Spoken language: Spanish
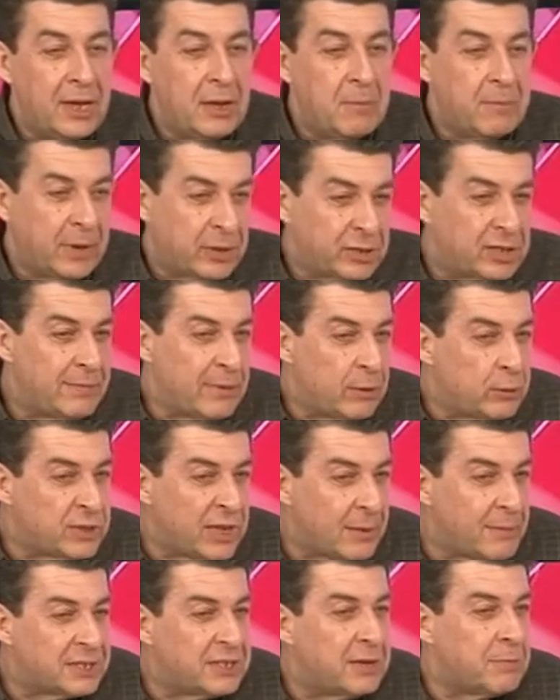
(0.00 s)
Pero sí me
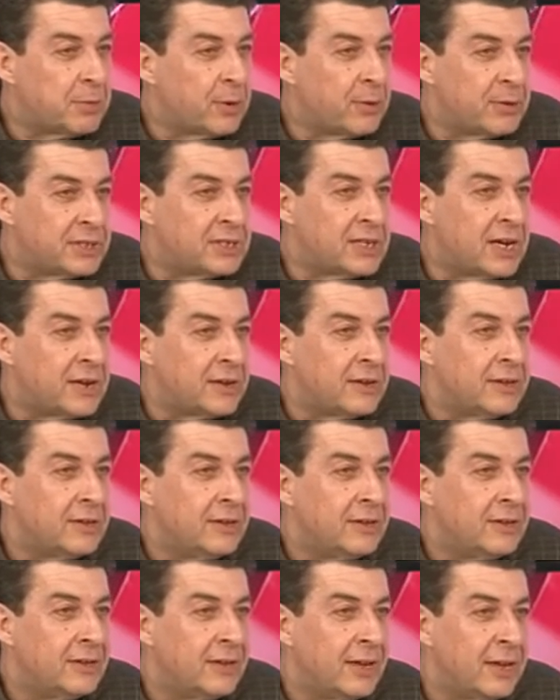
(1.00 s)
gusta más improvisar
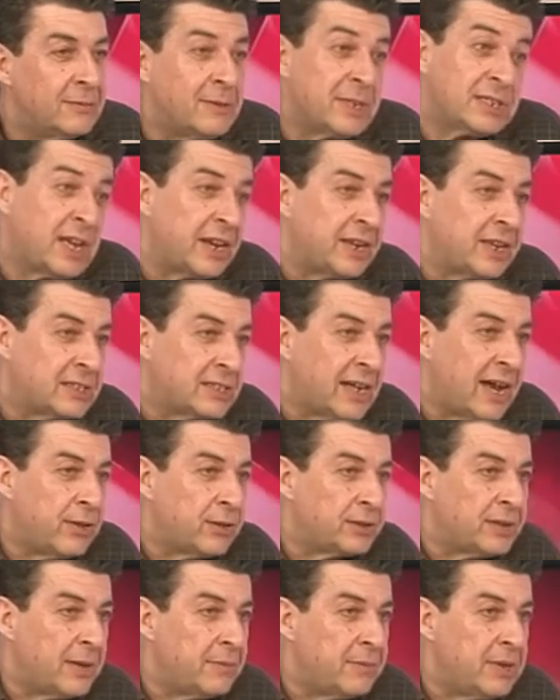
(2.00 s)
es más
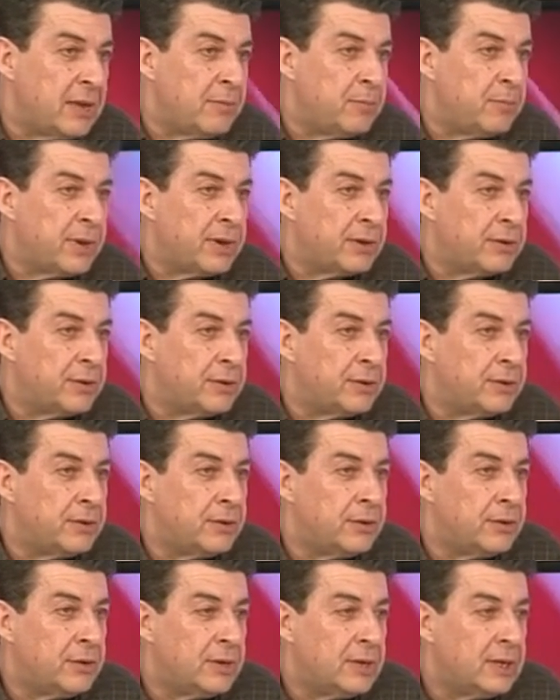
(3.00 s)
arriesgado también,
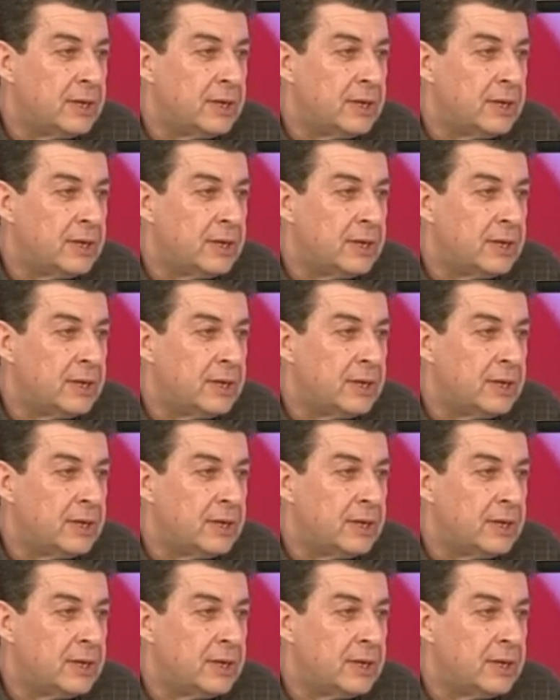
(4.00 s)
pero